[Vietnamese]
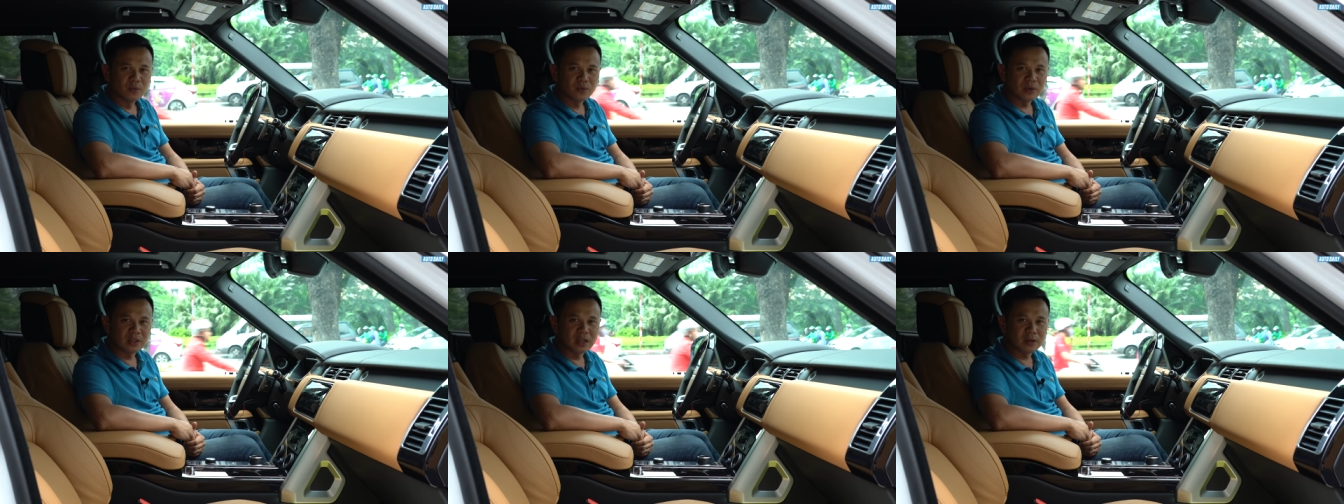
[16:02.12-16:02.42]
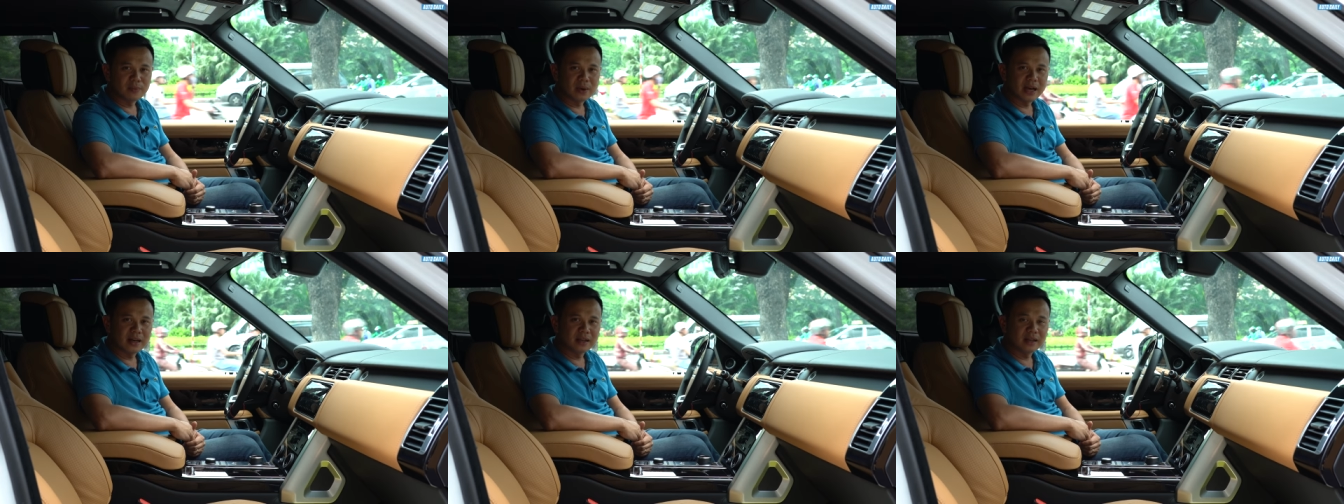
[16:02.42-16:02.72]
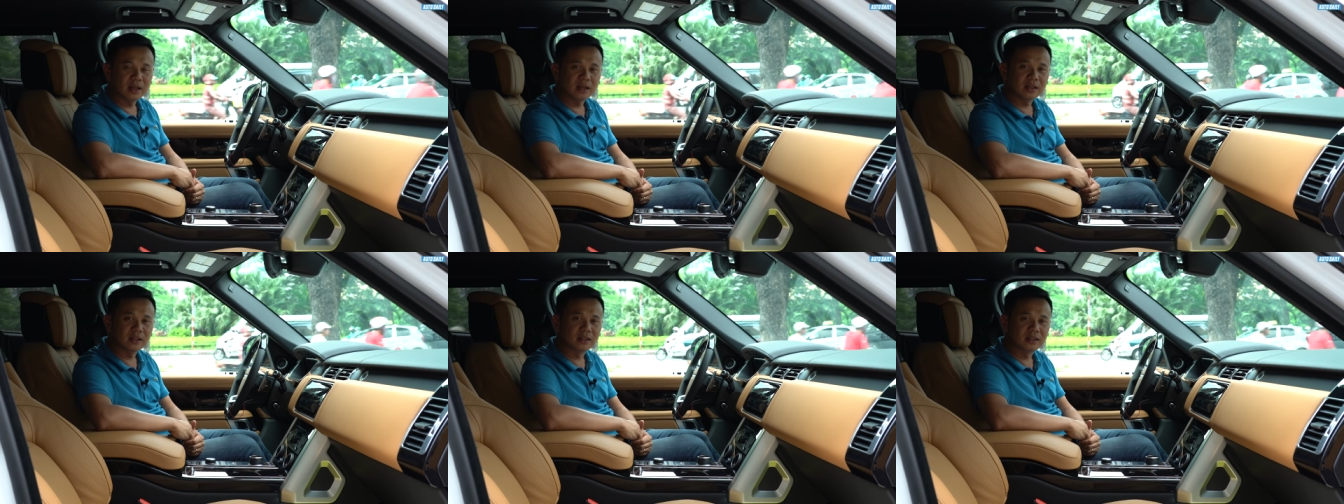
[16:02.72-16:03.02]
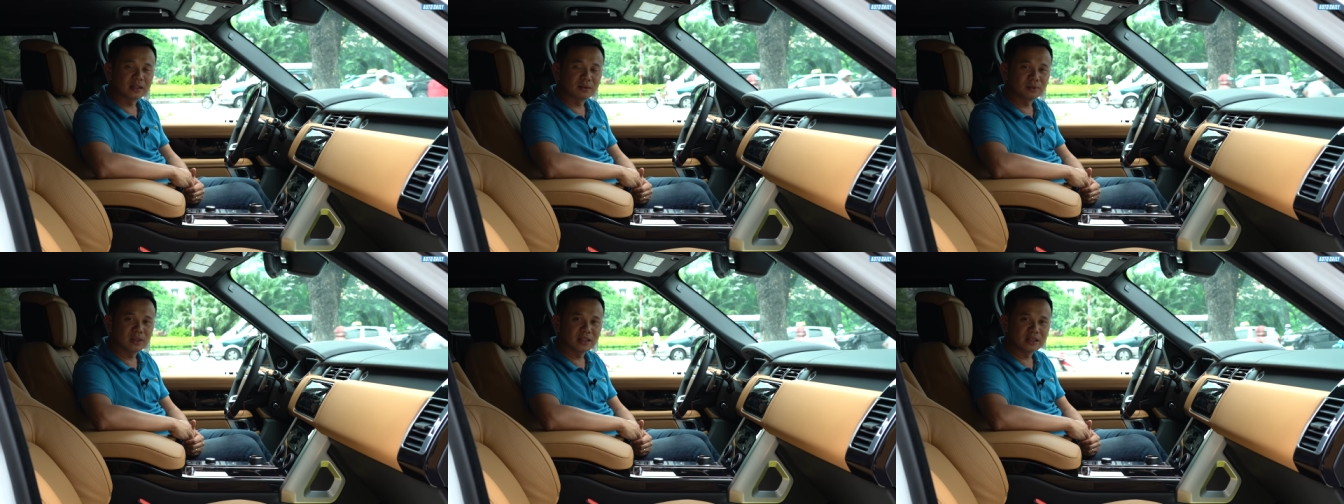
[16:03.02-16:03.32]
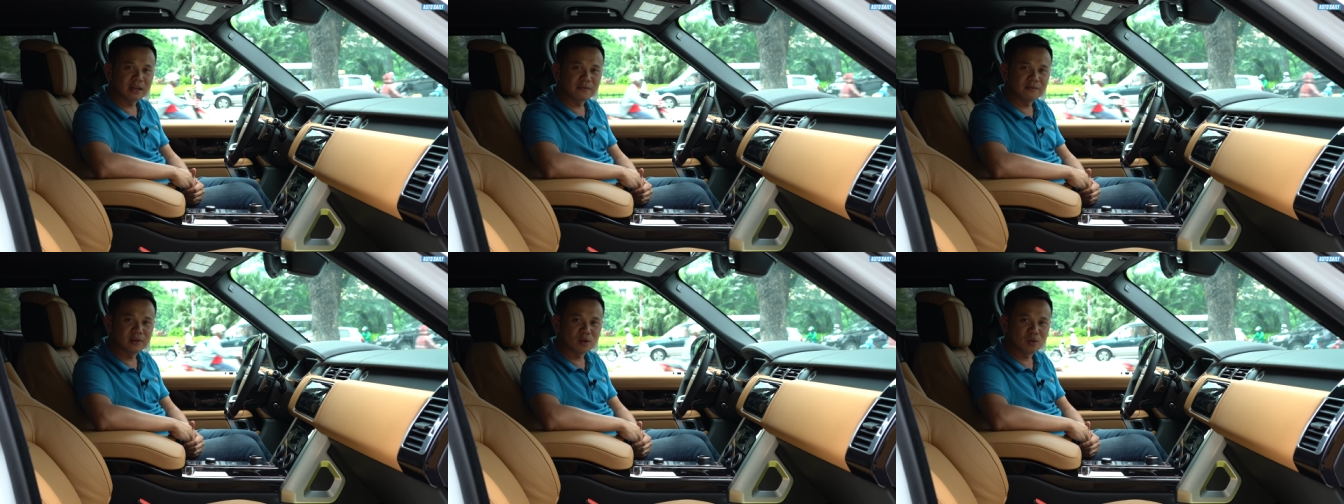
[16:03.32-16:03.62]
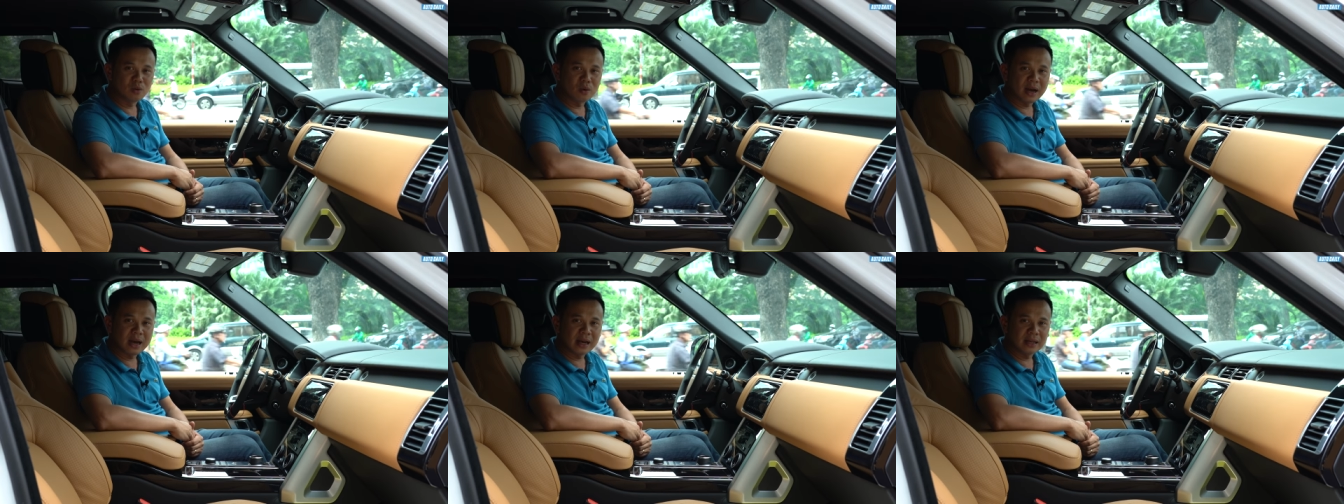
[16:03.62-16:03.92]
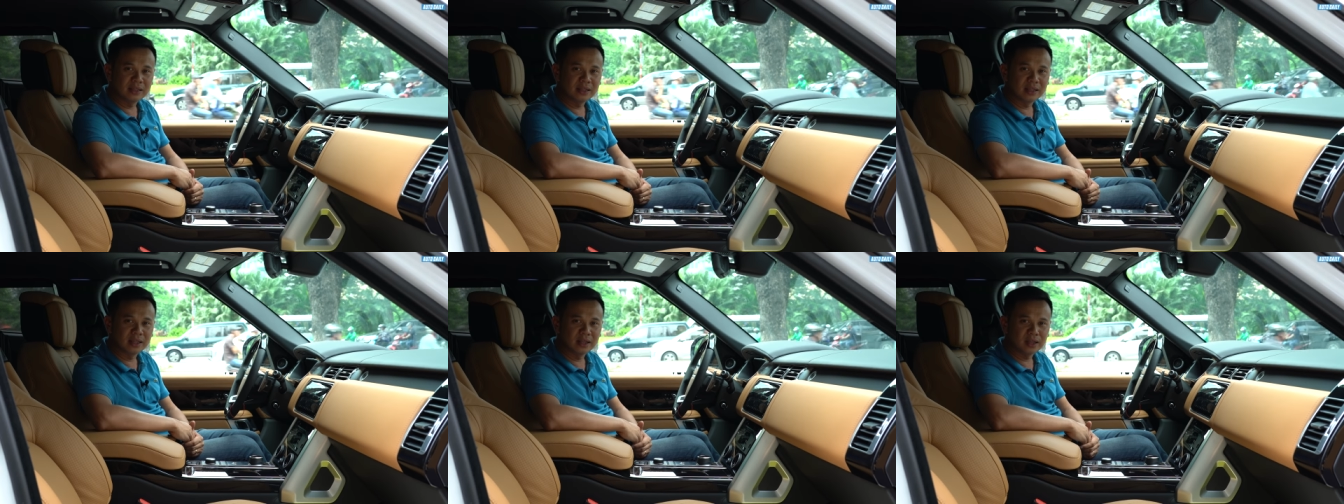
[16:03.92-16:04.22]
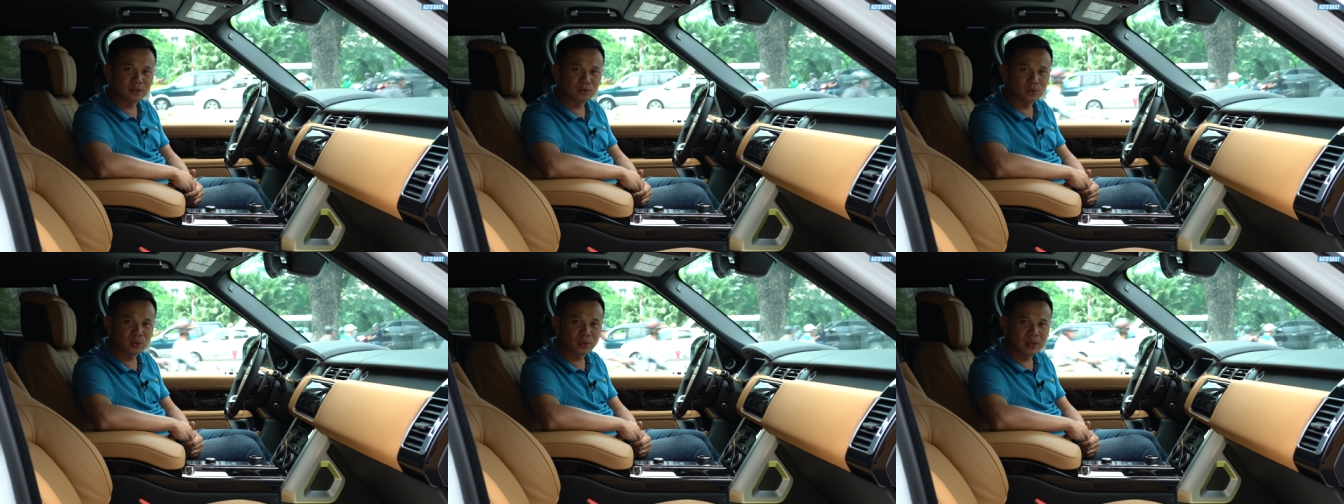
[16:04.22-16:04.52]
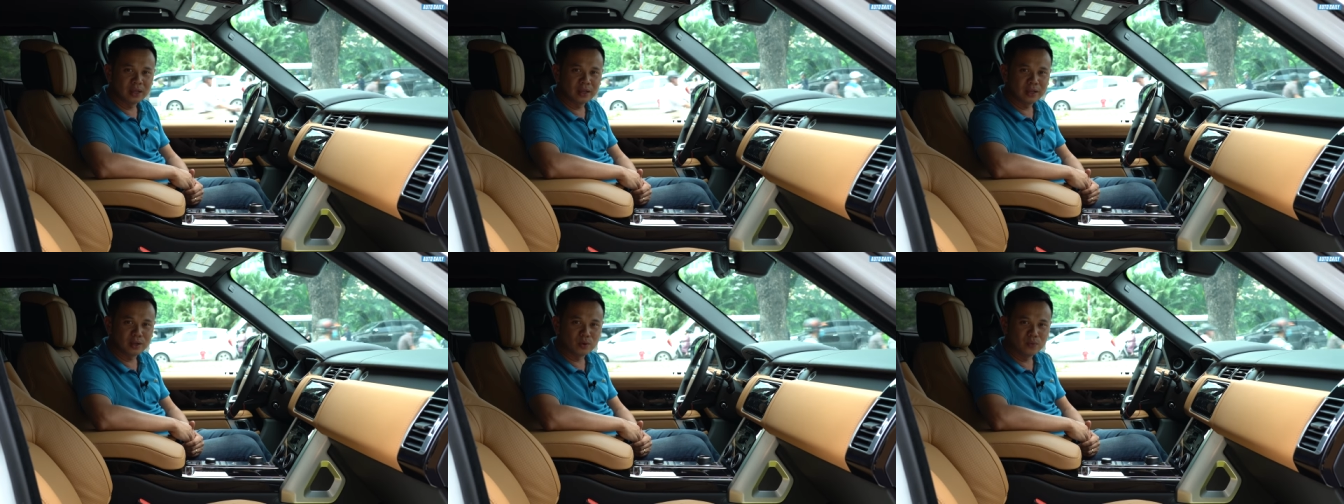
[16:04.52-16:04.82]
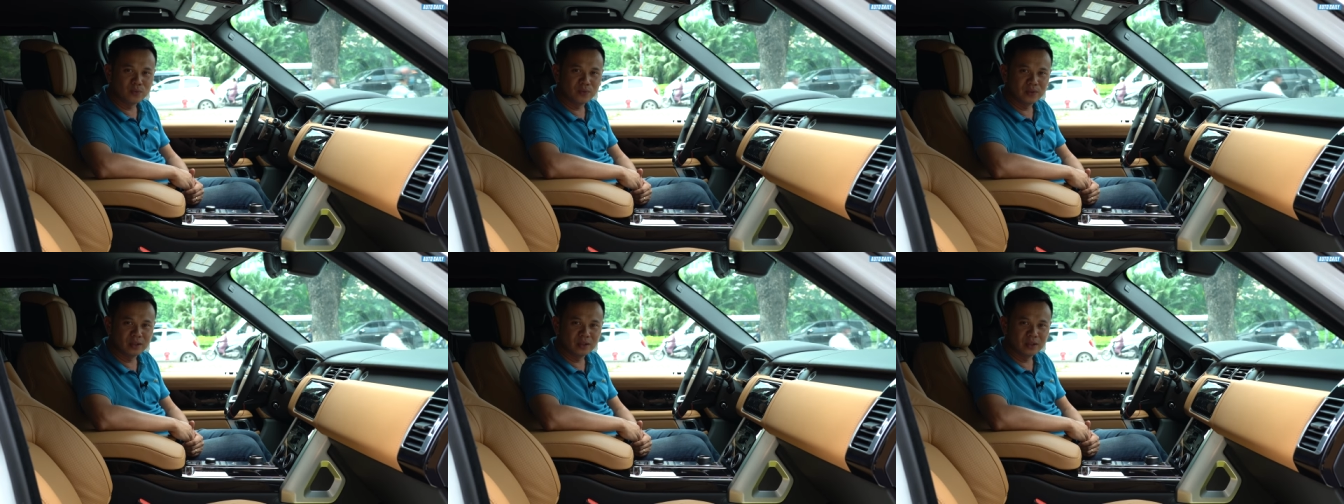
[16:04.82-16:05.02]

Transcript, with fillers: và thưa các bạn, à, trong thời gian vừa qua thì Auto Daily cũng